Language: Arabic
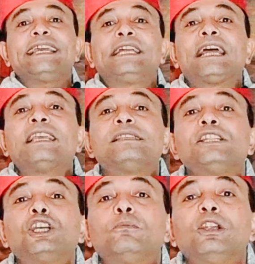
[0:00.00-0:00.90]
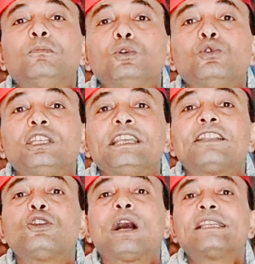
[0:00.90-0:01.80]
احنا عايزين نعمل البنود
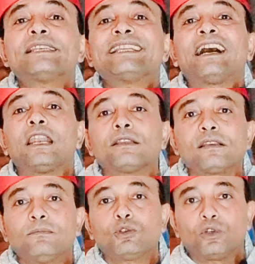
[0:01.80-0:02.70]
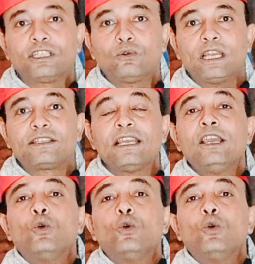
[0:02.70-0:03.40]
دياتي وعايزين نخلص الموضوع دوات